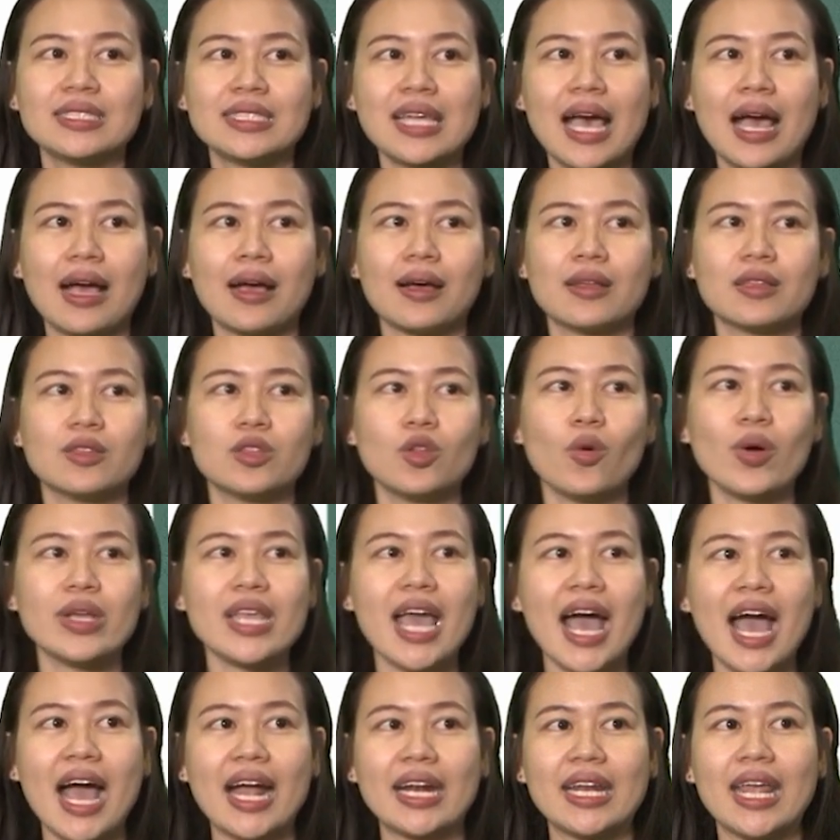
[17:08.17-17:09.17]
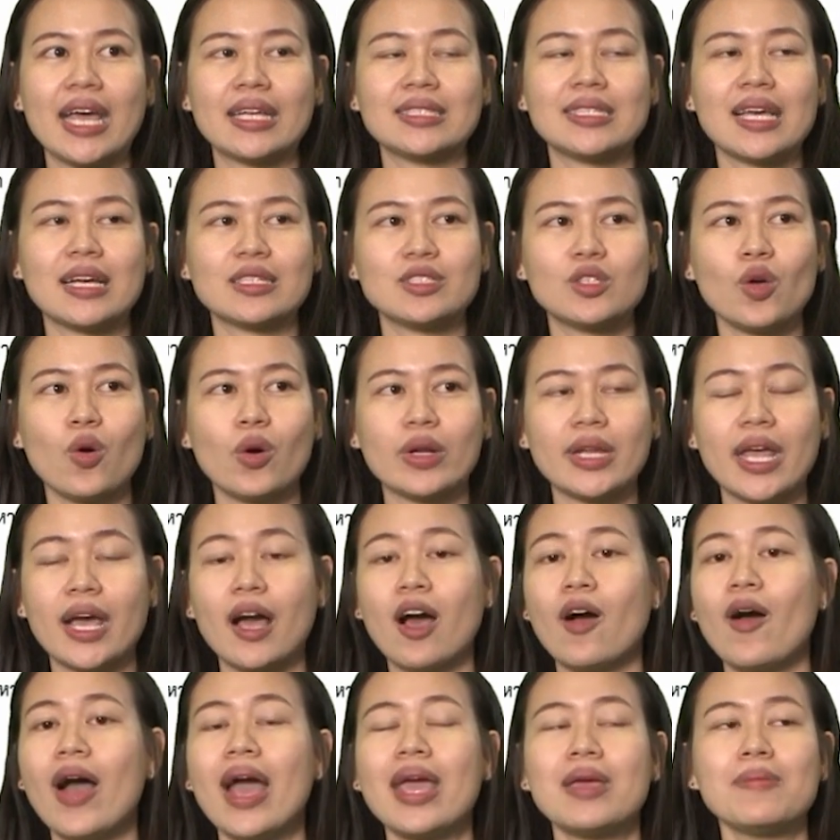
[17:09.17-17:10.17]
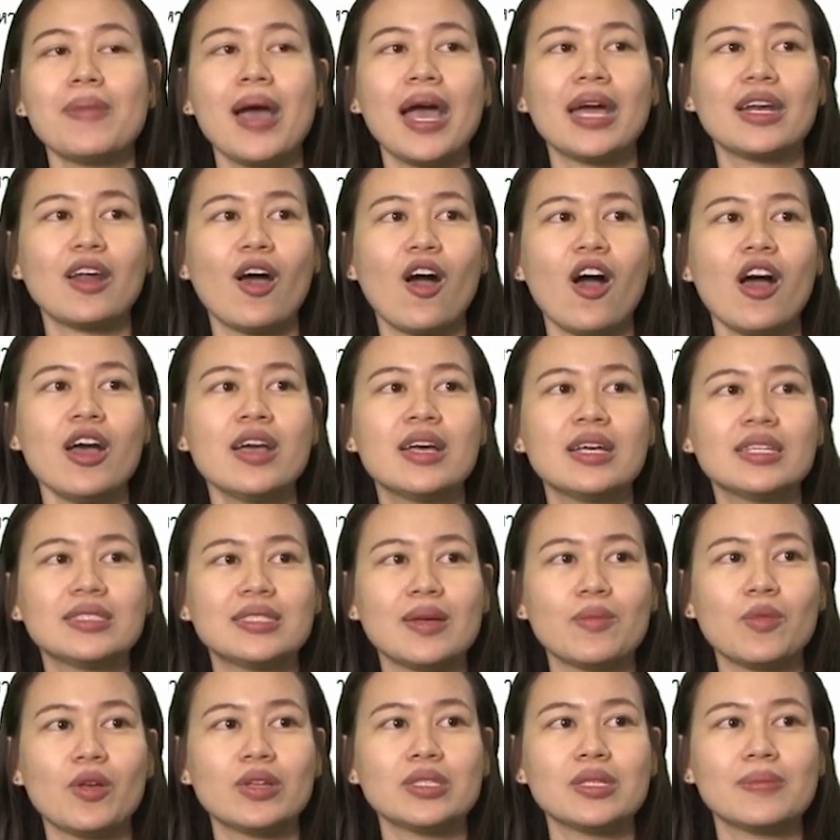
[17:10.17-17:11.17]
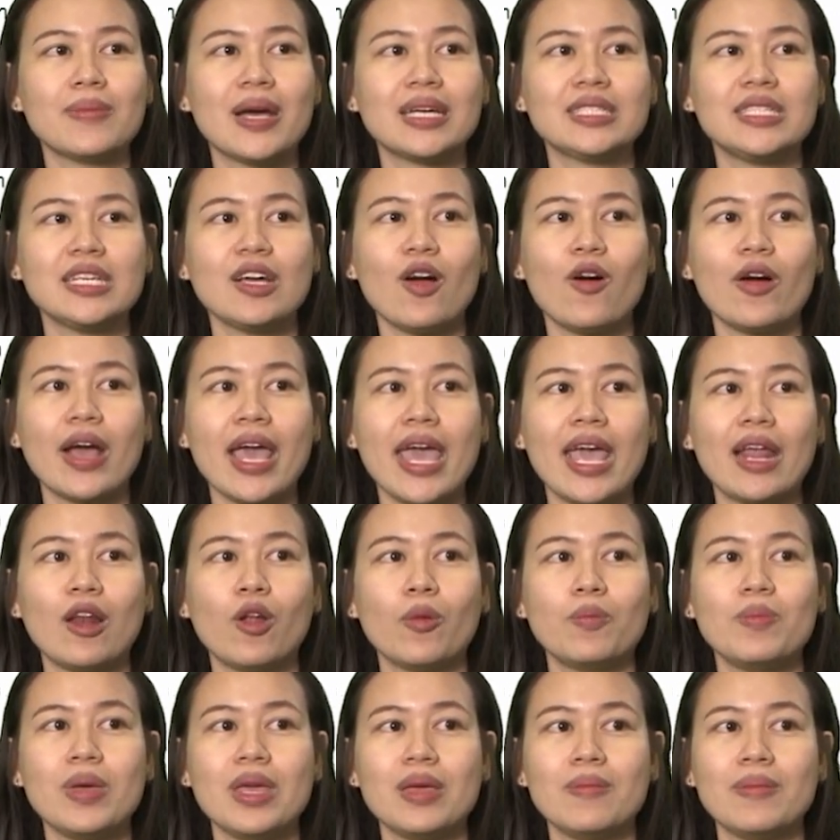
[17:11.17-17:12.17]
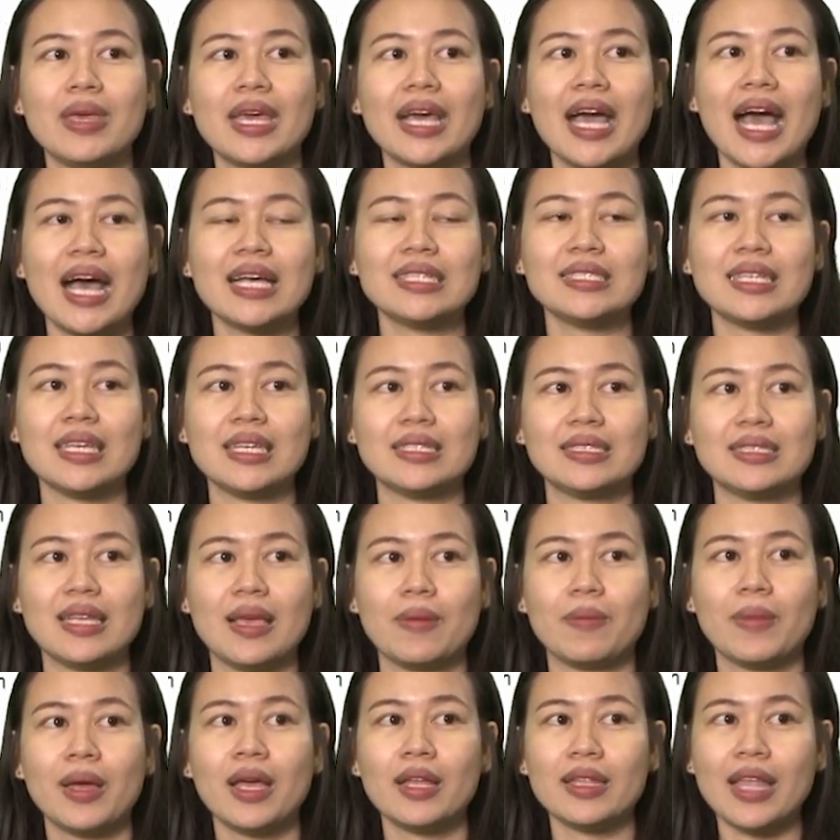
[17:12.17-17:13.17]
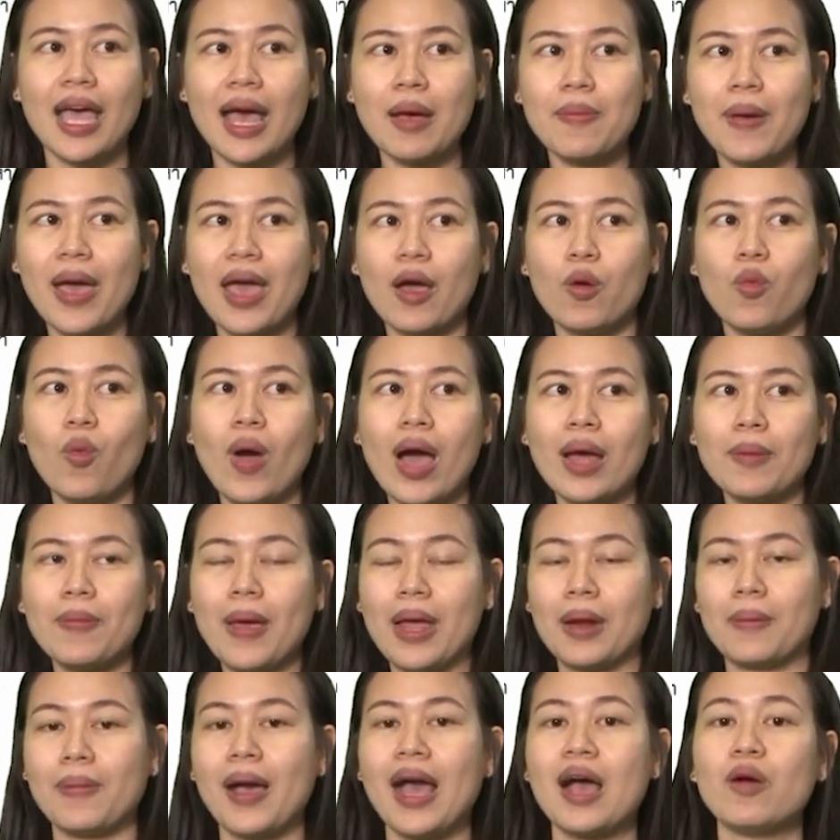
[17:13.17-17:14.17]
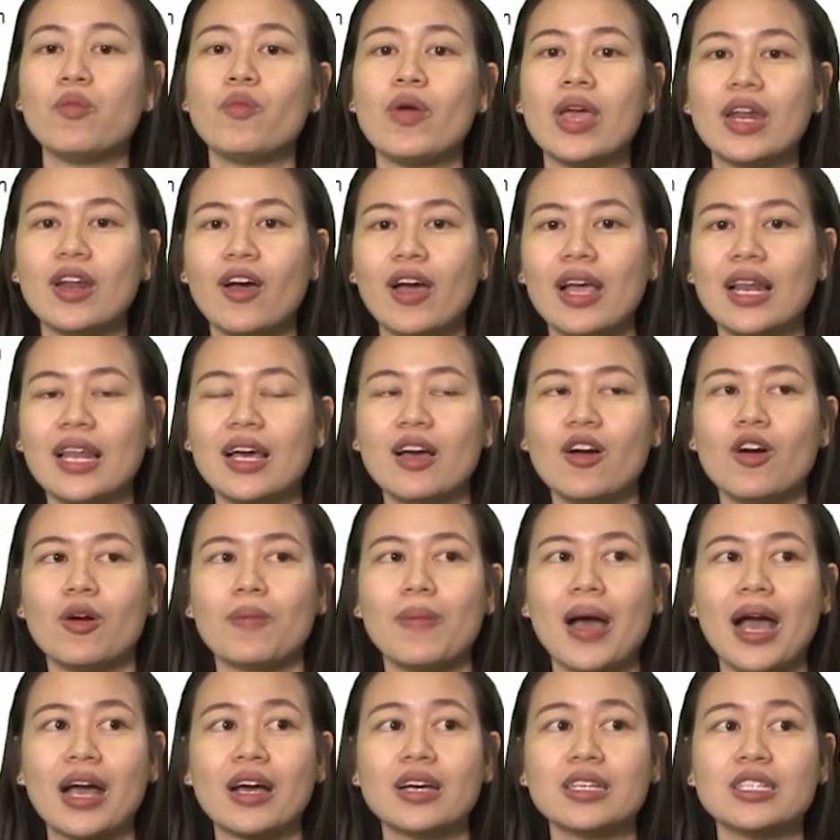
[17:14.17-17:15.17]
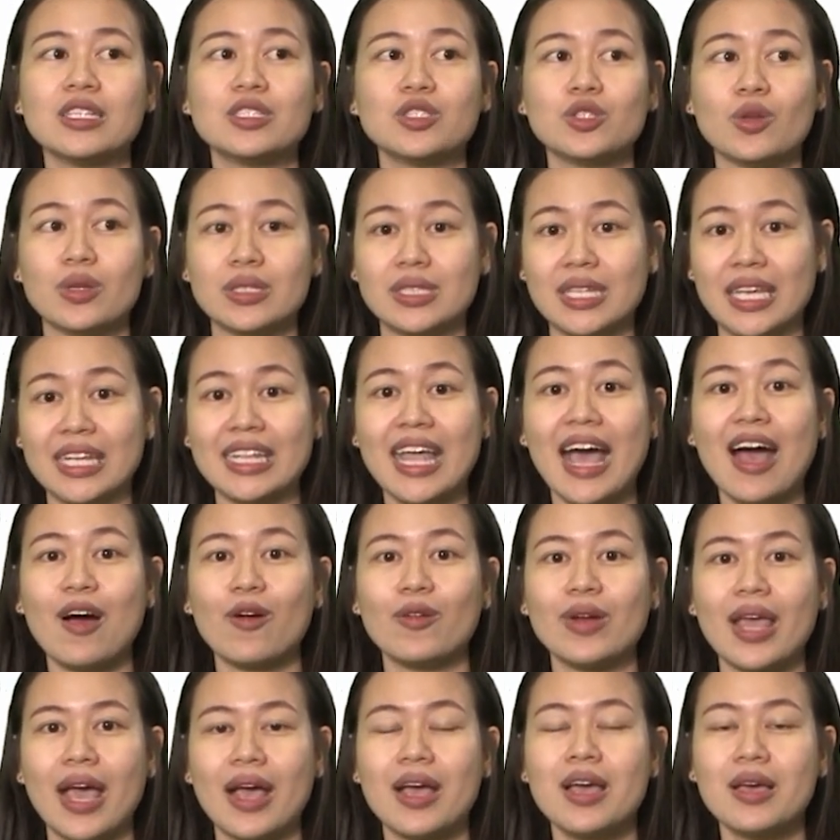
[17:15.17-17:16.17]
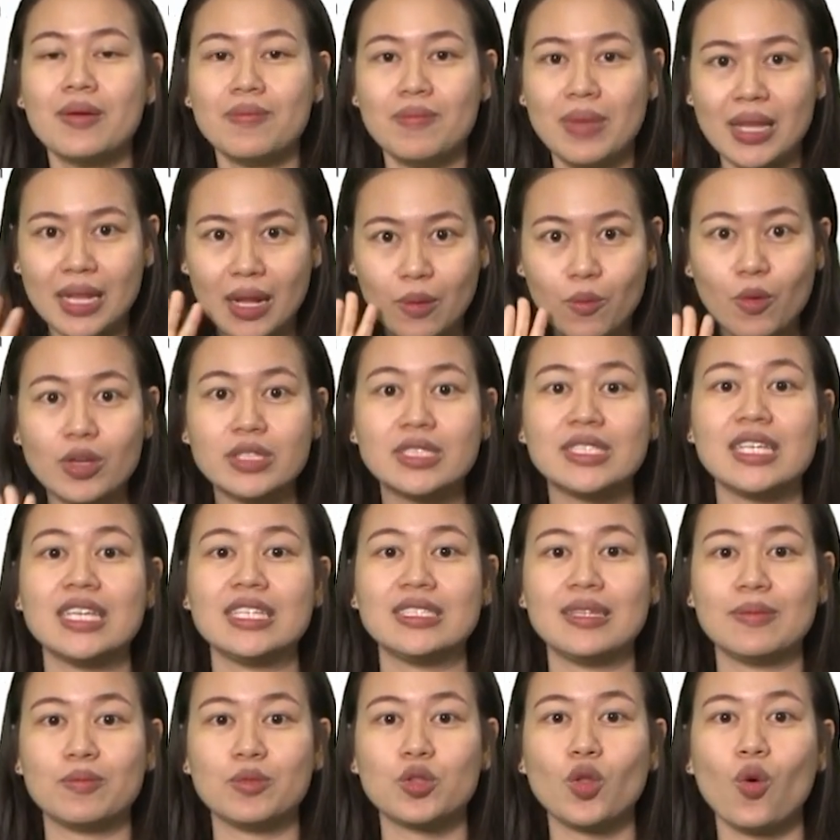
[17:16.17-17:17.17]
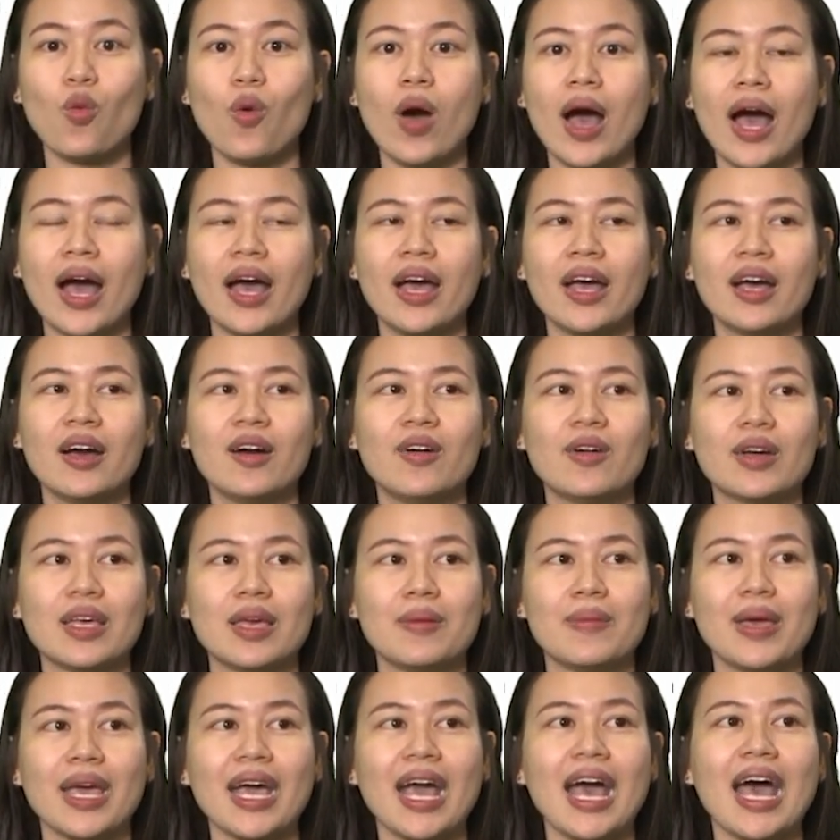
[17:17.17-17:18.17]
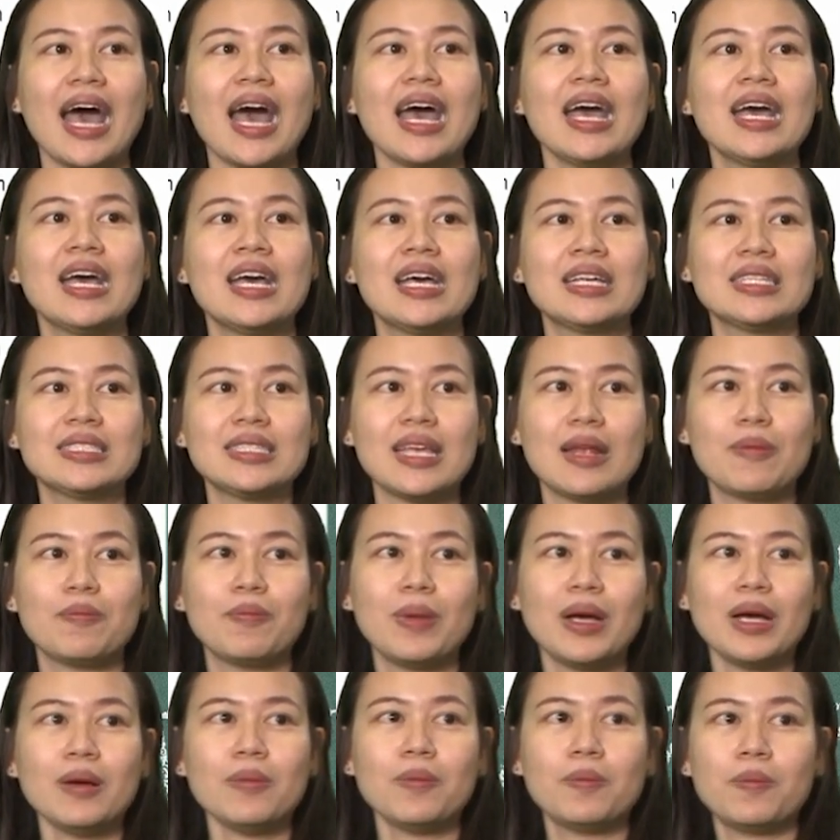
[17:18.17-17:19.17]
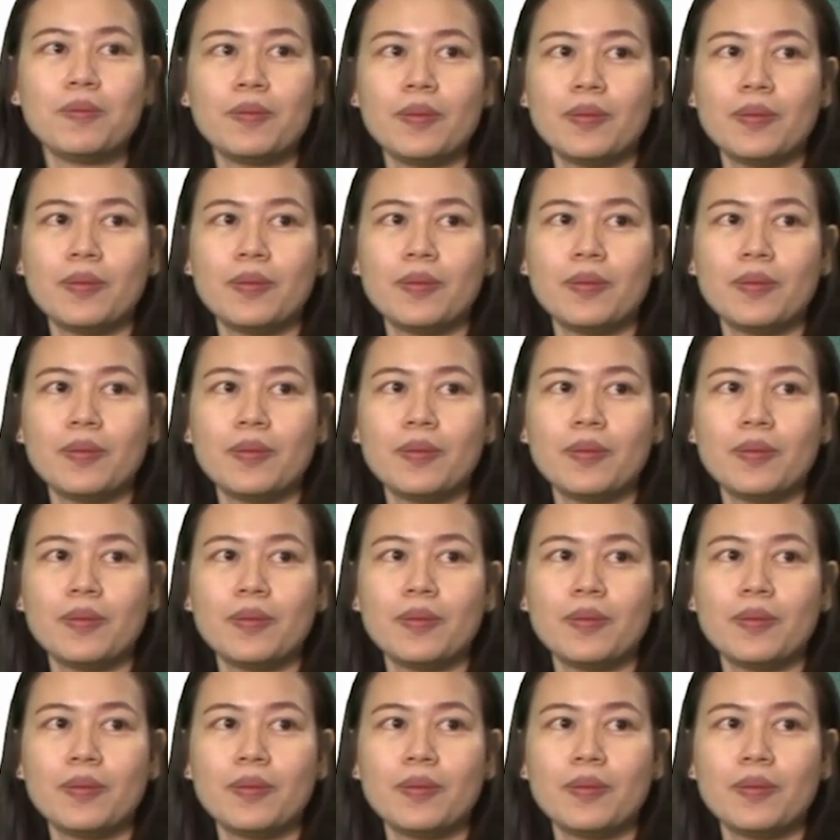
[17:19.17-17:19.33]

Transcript: จากตัวอย่างเนี่ยจากโจทย์เนี่ยเขาให้มาเนาะจำนวนสมาชิกของ A ลบ B มีค่า 40 ถ้าแผวาดแผนภาพเวนออยเลอร์ออกมา ก็คือส่วนสีเทาเนี่ยมีทั้งหมด 40 ตัวโอเคไหมคะเสร็จปุ๊บ